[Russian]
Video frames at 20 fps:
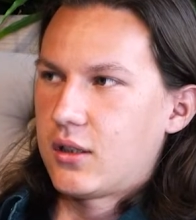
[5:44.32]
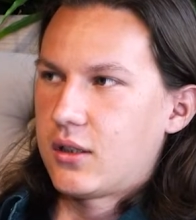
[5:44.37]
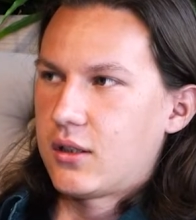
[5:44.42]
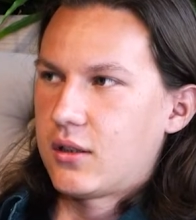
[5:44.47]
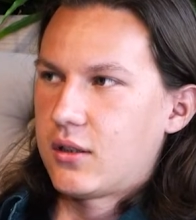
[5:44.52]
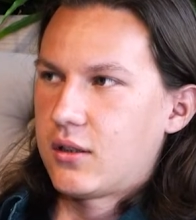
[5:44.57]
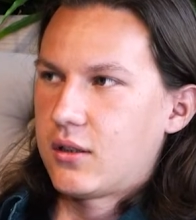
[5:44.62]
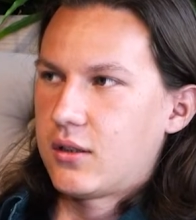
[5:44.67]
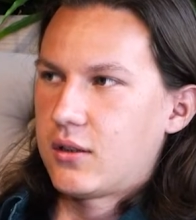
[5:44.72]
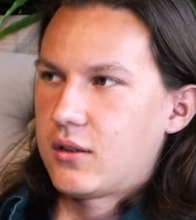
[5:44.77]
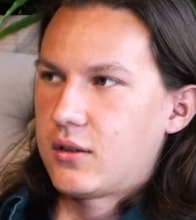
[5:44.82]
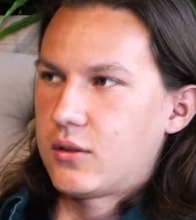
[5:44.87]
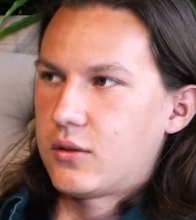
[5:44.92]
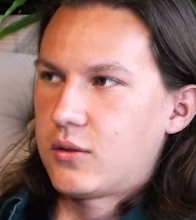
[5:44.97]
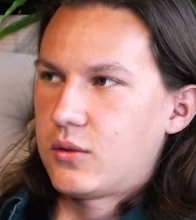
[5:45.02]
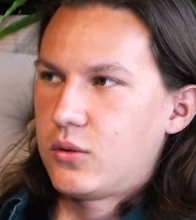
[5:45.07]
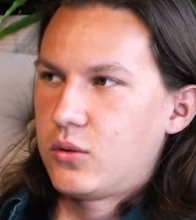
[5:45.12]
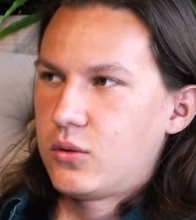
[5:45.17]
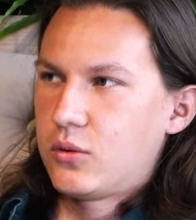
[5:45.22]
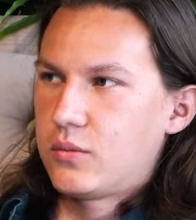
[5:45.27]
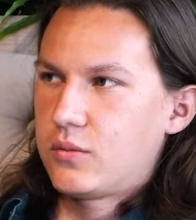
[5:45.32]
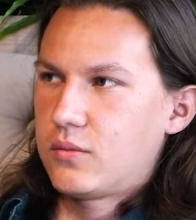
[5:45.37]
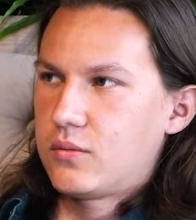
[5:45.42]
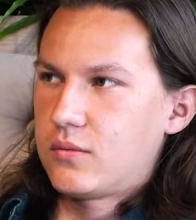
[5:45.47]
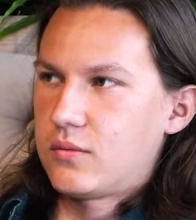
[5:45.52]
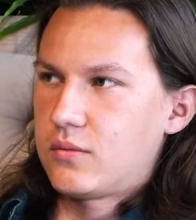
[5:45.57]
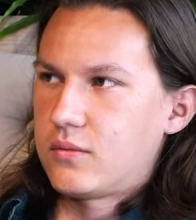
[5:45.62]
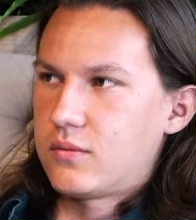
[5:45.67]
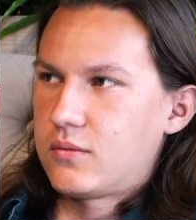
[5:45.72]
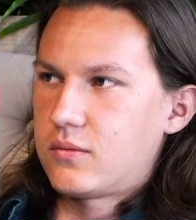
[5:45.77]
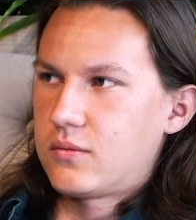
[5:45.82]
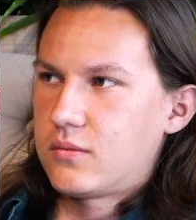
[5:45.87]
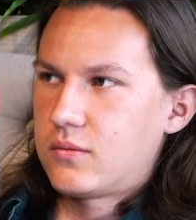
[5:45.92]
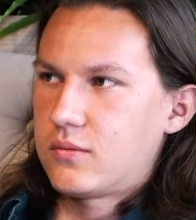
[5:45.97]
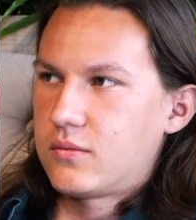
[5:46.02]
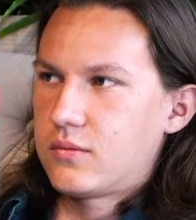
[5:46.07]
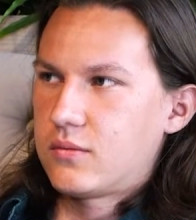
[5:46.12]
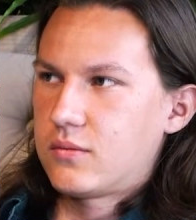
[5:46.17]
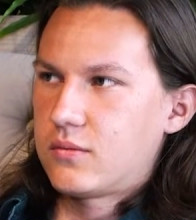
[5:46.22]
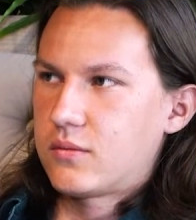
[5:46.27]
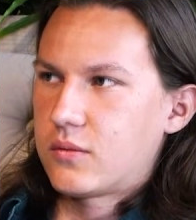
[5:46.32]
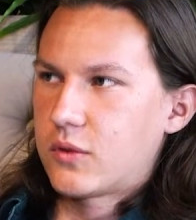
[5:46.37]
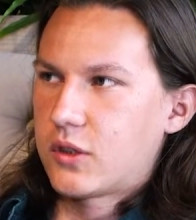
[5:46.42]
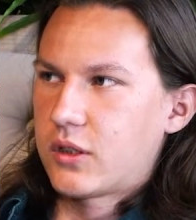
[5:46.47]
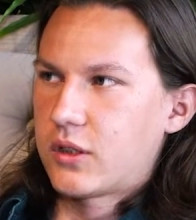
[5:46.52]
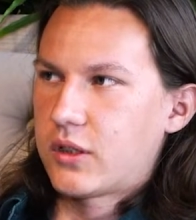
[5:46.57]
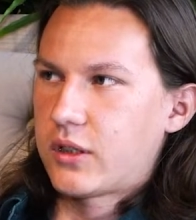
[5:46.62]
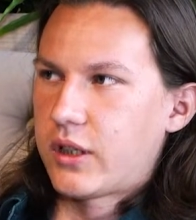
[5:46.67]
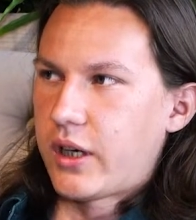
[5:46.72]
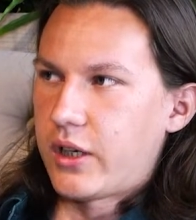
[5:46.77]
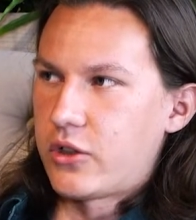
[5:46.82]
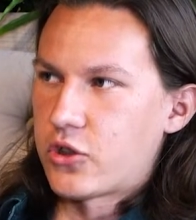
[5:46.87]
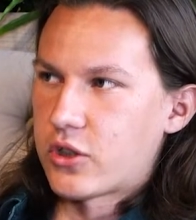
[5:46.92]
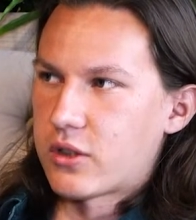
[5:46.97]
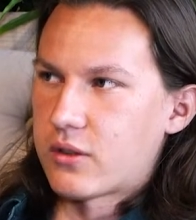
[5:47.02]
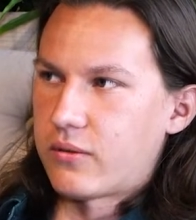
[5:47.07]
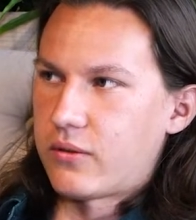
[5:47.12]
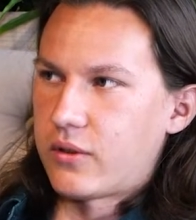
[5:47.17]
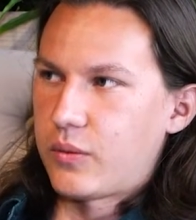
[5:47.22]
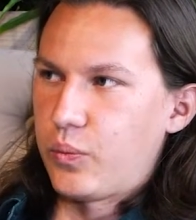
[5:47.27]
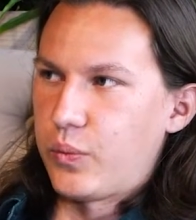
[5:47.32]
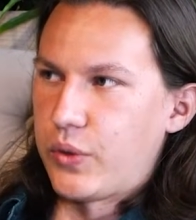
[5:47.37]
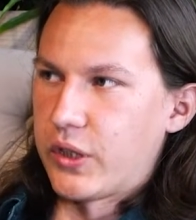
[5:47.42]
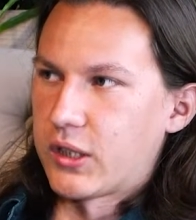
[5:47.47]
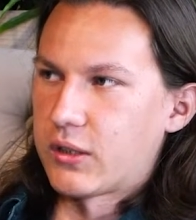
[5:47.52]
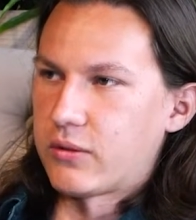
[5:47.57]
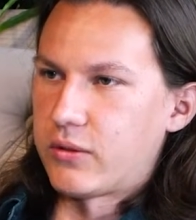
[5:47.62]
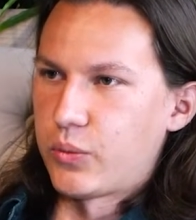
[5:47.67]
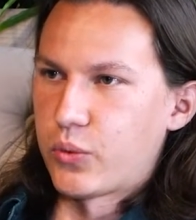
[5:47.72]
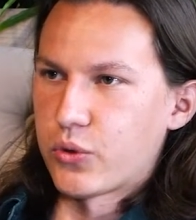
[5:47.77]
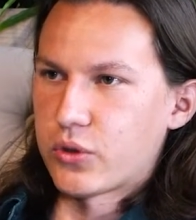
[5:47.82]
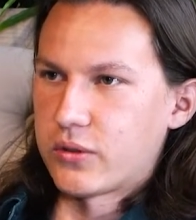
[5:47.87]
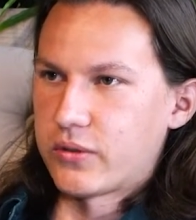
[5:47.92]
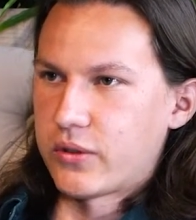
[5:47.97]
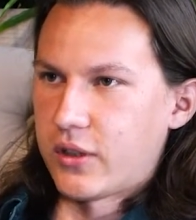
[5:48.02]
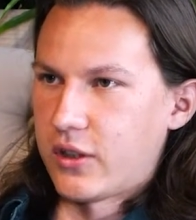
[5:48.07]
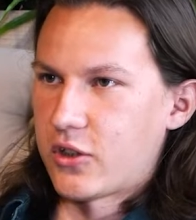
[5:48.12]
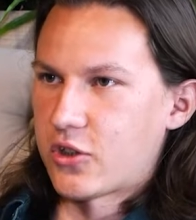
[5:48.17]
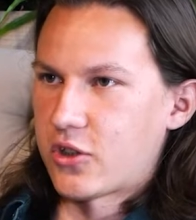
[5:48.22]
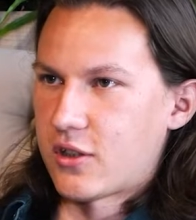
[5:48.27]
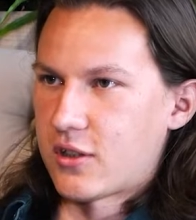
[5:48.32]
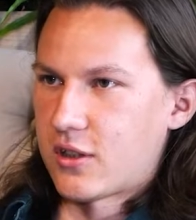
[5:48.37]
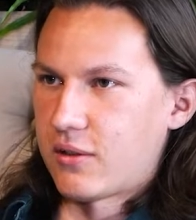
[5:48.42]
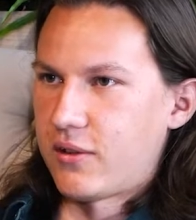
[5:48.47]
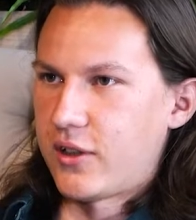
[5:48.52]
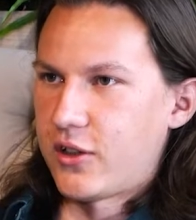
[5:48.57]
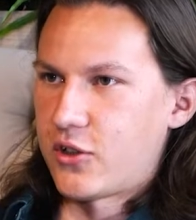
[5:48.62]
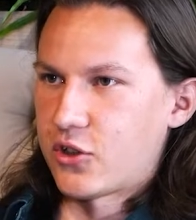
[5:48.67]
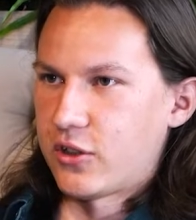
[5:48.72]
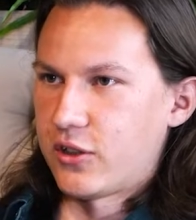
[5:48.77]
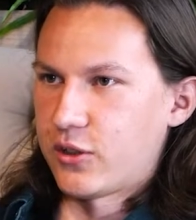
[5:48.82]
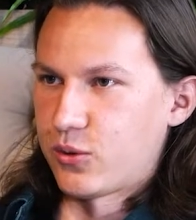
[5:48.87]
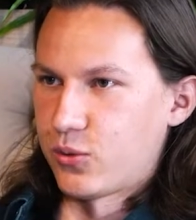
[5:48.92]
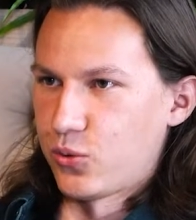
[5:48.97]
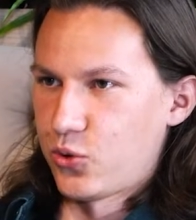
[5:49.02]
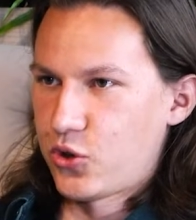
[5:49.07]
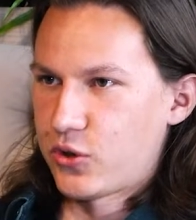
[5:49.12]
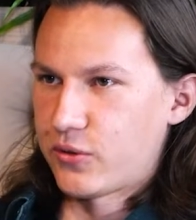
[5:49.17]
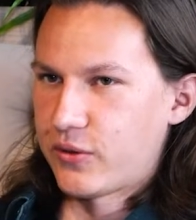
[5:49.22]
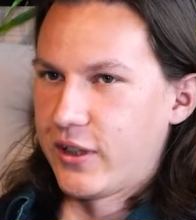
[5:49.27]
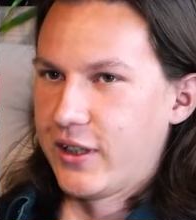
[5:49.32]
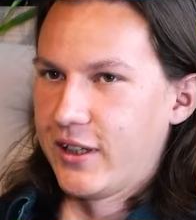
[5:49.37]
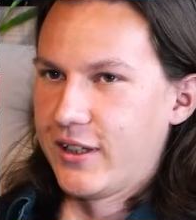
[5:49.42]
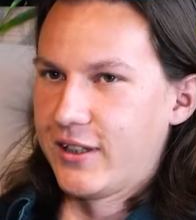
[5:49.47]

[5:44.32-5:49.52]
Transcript: Э, ну, качество первых выпусков, конечно, оставляет желать лучшего.